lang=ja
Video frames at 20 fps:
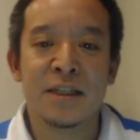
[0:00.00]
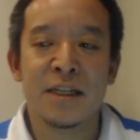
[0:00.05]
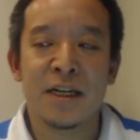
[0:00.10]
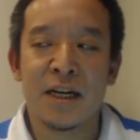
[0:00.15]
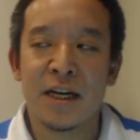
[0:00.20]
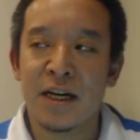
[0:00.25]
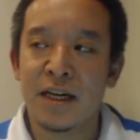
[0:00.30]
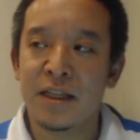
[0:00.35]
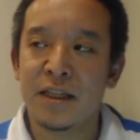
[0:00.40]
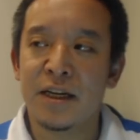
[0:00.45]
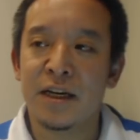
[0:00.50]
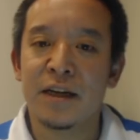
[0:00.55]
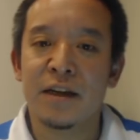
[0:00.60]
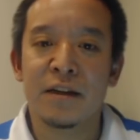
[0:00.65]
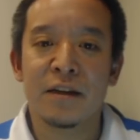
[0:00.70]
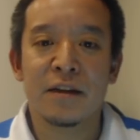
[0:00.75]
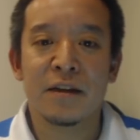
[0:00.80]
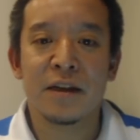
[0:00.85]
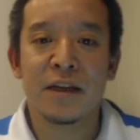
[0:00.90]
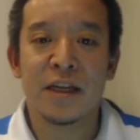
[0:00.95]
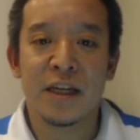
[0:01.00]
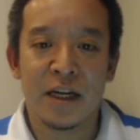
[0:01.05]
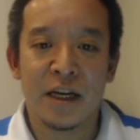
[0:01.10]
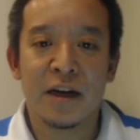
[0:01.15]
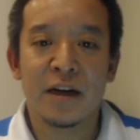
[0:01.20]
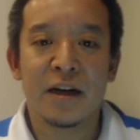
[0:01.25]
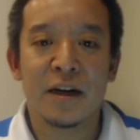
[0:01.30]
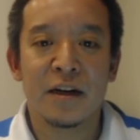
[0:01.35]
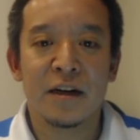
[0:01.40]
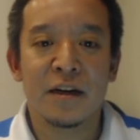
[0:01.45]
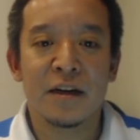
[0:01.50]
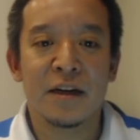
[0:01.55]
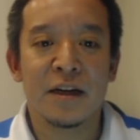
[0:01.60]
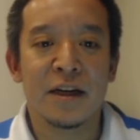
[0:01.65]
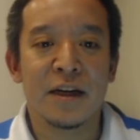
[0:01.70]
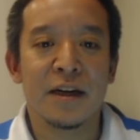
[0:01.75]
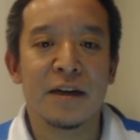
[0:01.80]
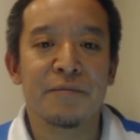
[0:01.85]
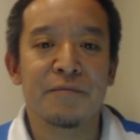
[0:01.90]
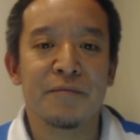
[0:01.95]
成反対危険かな、
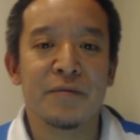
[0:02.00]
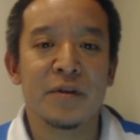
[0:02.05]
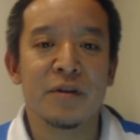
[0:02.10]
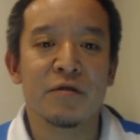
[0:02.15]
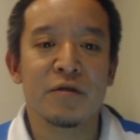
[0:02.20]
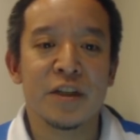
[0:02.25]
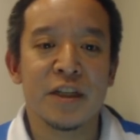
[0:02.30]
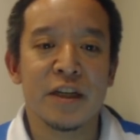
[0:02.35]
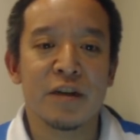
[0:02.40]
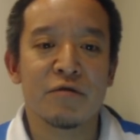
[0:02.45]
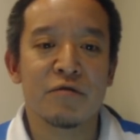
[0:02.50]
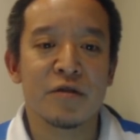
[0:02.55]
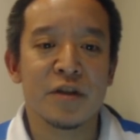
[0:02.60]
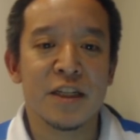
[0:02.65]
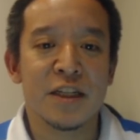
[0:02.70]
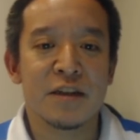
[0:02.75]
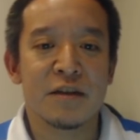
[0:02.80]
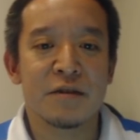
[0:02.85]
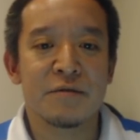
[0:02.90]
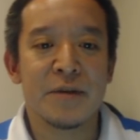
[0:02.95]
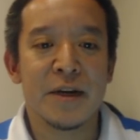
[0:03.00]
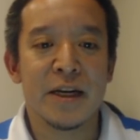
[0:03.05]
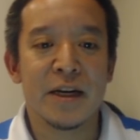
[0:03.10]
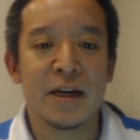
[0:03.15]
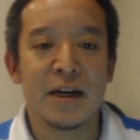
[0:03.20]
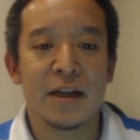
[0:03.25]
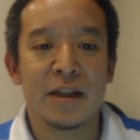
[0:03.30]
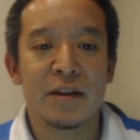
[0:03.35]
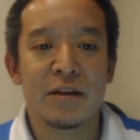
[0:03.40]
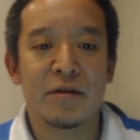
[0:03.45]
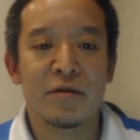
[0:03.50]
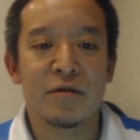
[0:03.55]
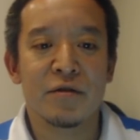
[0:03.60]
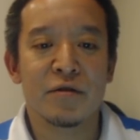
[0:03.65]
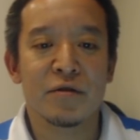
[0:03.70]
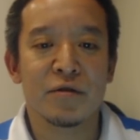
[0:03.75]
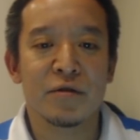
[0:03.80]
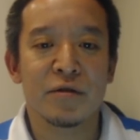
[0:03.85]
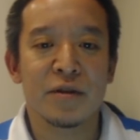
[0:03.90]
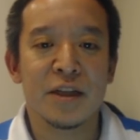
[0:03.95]
はい、どっちに行使するべきかっていう
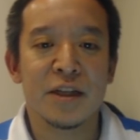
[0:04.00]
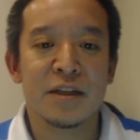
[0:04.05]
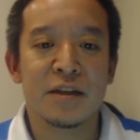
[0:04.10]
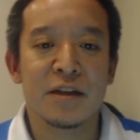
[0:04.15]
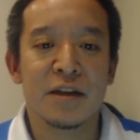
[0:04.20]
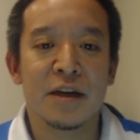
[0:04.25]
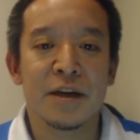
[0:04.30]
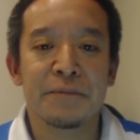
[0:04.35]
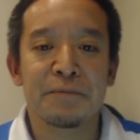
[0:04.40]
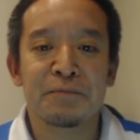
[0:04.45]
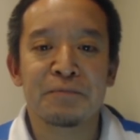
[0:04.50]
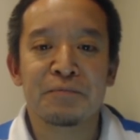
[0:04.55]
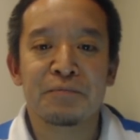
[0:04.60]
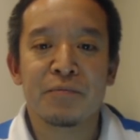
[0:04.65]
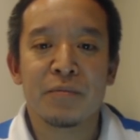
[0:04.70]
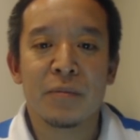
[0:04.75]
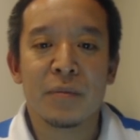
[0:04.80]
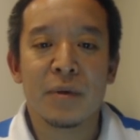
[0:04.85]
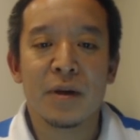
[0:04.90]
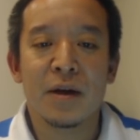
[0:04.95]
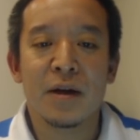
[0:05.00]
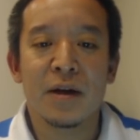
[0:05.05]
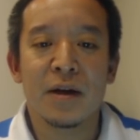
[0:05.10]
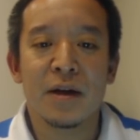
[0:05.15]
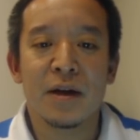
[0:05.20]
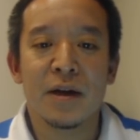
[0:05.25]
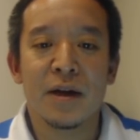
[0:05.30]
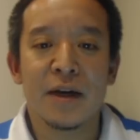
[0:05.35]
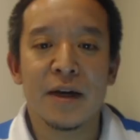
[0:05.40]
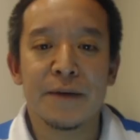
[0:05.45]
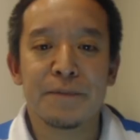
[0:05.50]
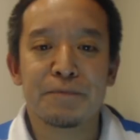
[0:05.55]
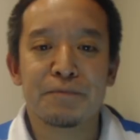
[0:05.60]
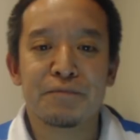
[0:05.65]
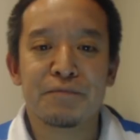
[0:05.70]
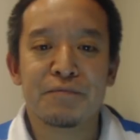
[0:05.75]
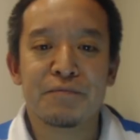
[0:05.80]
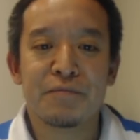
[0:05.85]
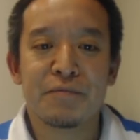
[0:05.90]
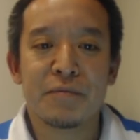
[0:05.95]
ことをですね、えー
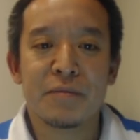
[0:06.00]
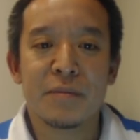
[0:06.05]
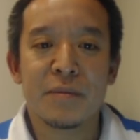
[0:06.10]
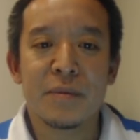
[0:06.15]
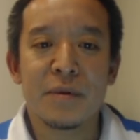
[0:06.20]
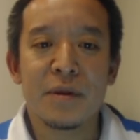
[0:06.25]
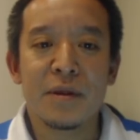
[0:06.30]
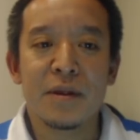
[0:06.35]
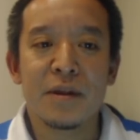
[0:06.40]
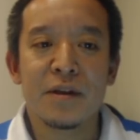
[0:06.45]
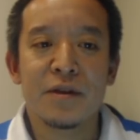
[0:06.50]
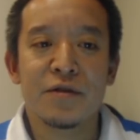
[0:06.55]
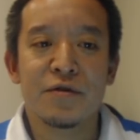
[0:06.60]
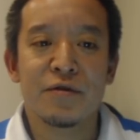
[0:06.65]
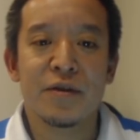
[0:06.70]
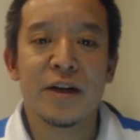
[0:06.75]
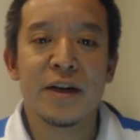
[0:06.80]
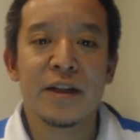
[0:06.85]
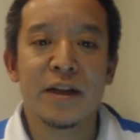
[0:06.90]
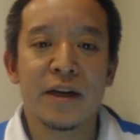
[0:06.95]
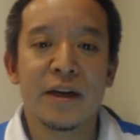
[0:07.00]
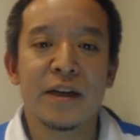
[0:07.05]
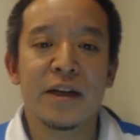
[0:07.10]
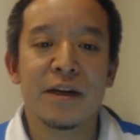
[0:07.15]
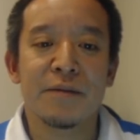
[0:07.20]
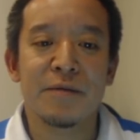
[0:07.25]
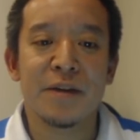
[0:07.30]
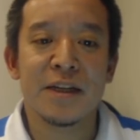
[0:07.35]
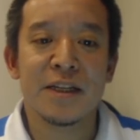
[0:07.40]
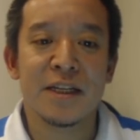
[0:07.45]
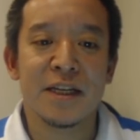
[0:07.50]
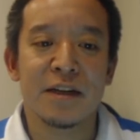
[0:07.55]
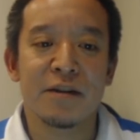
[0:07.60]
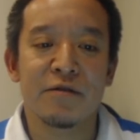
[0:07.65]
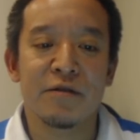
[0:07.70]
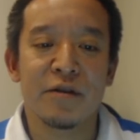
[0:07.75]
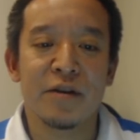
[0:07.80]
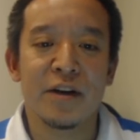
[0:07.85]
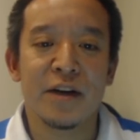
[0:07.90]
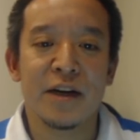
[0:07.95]
将来的には皆さん
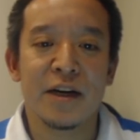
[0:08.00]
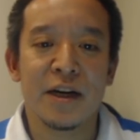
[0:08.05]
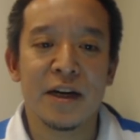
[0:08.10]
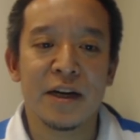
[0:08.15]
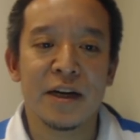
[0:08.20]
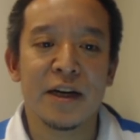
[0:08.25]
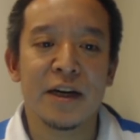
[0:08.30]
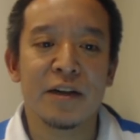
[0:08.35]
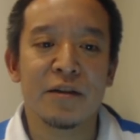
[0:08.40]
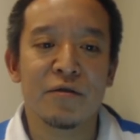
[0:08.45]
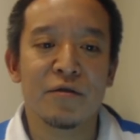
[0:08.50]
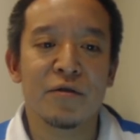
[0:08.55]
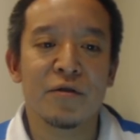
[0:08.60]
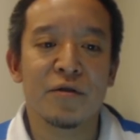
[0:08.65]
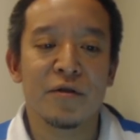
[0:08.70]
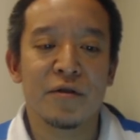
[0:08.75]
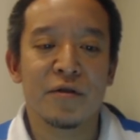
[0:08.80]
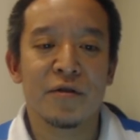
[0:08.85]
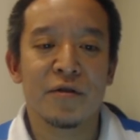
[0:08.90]
のアンケート